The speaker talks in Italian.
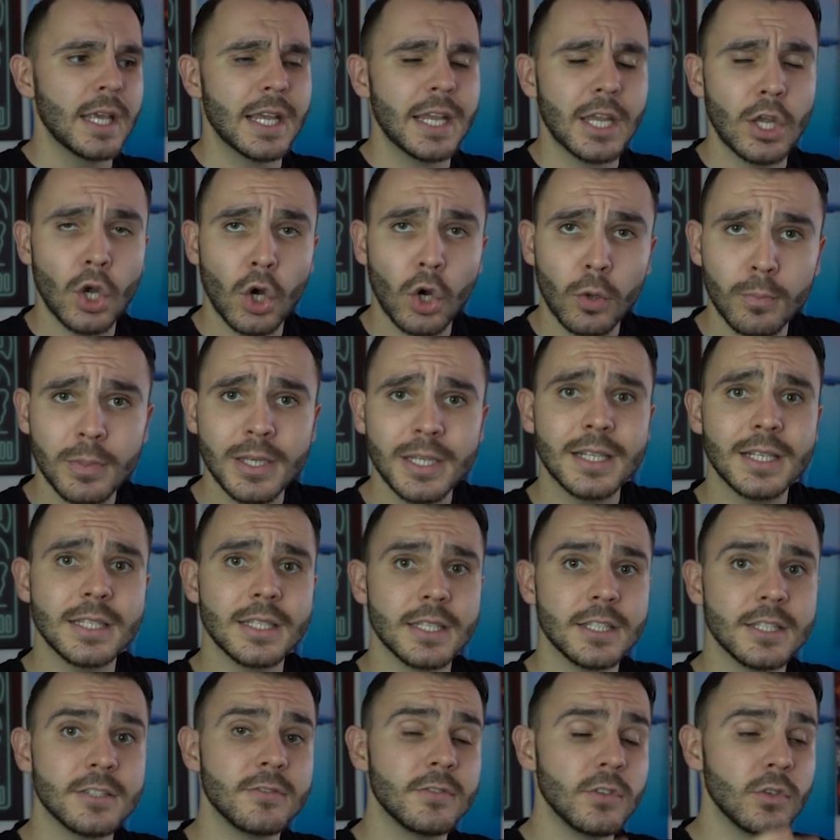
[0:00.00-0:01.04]
che obbliga
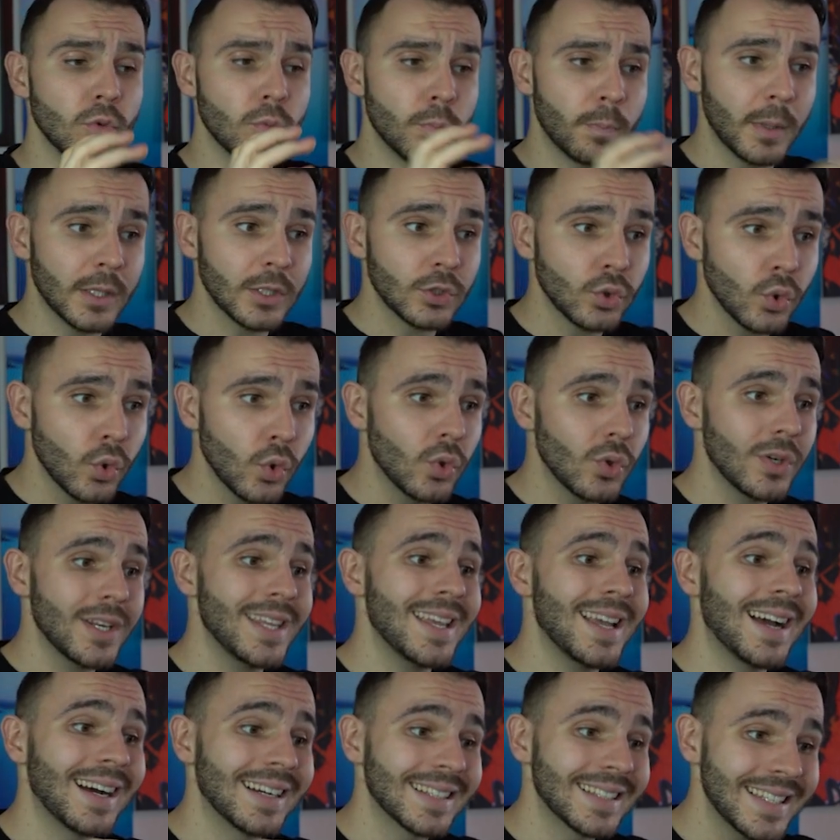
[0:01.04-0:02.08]
gli
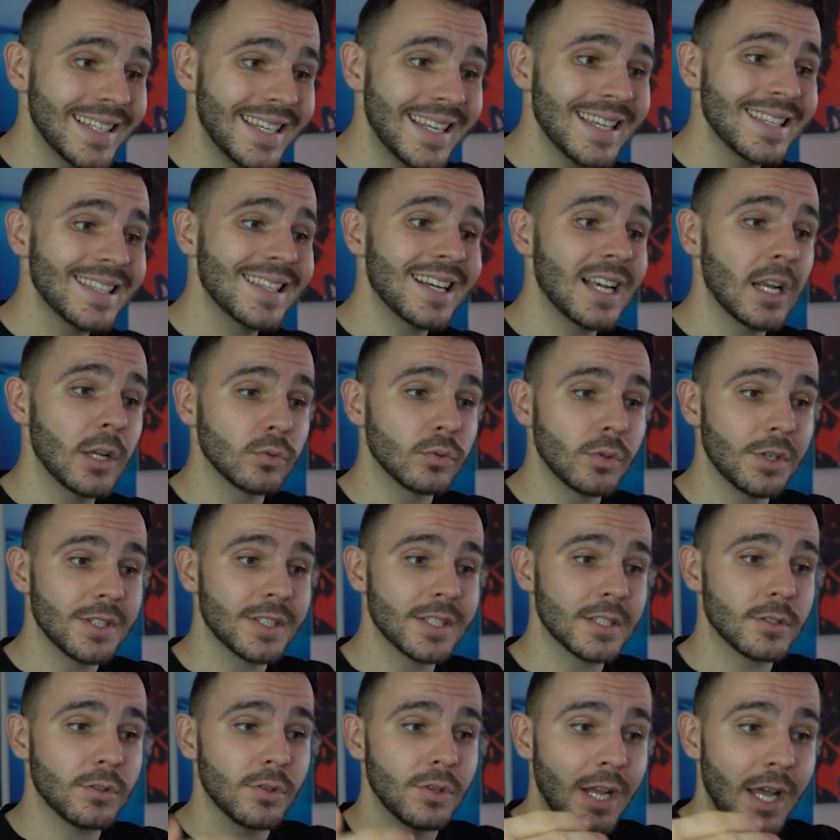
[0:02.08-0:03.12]
sviluppatori a chiedere
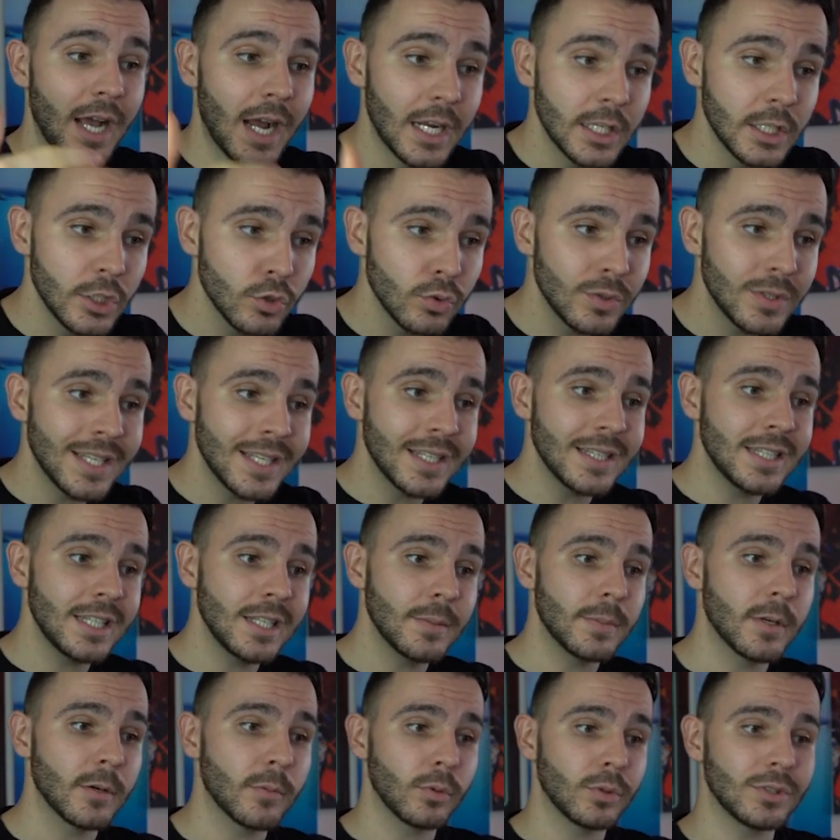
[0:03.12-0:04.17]
l'autorizzazione agli utenti
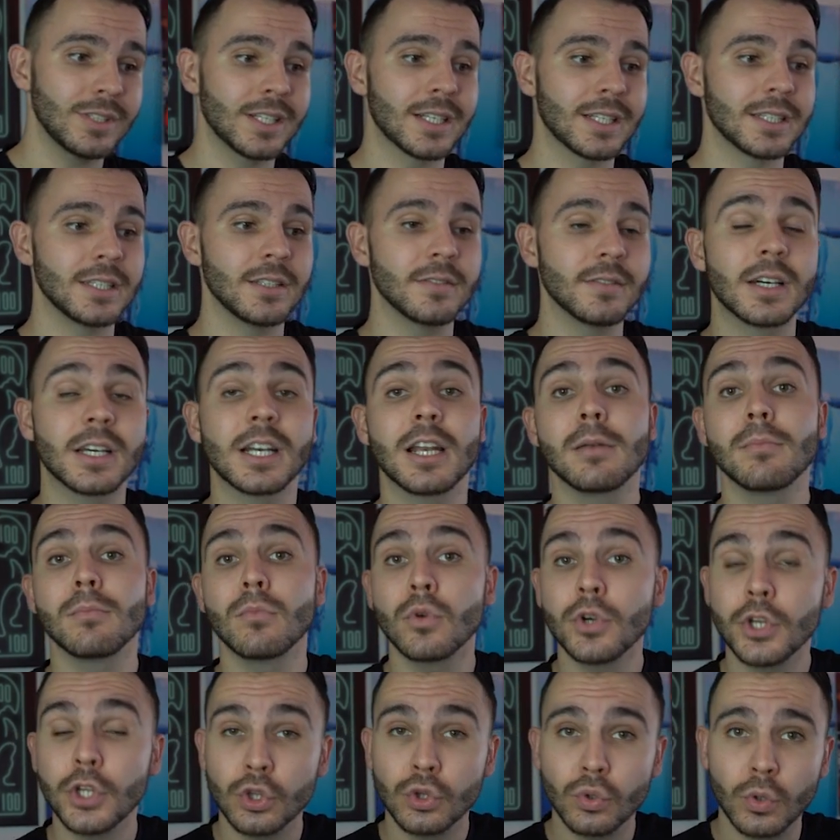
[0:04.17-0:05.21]
per poter attivare il
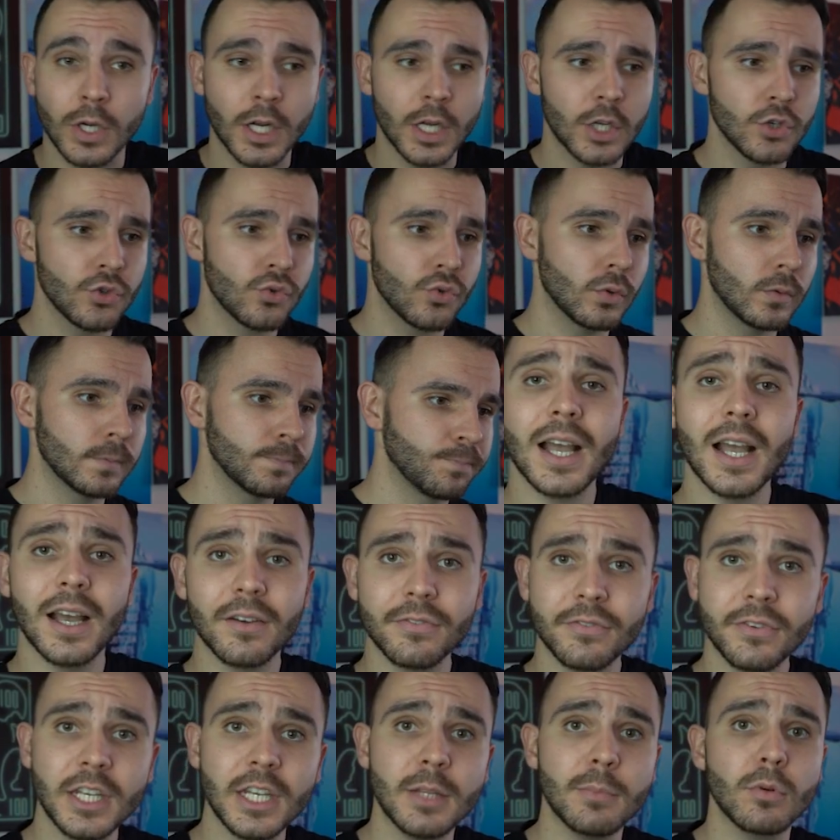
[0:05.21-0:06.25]
monitoraggio a
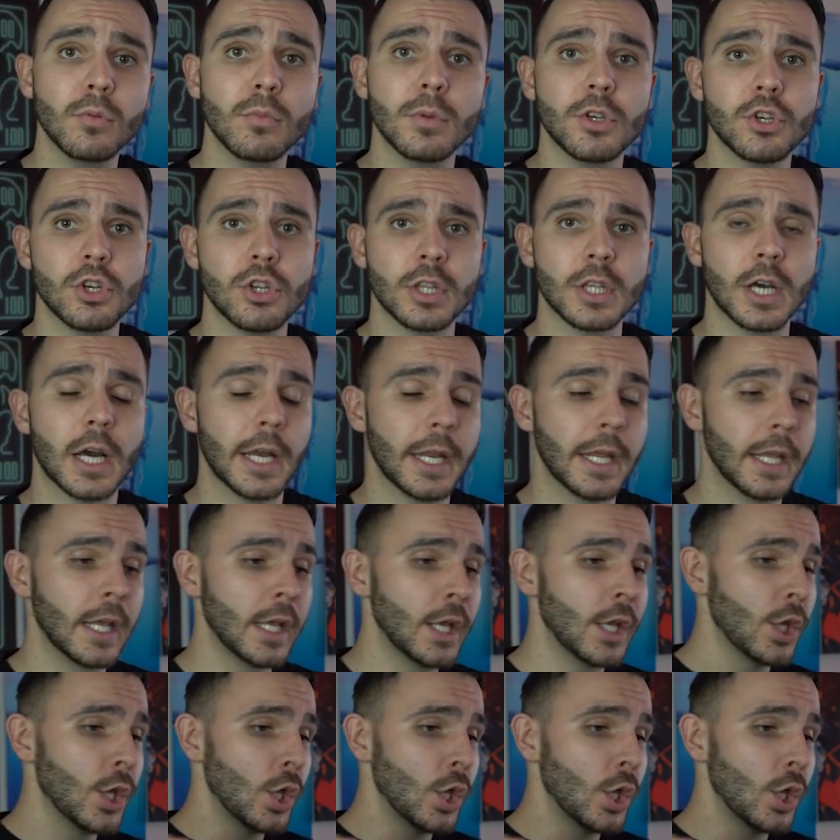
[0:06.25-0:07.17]
fini pubblicitari.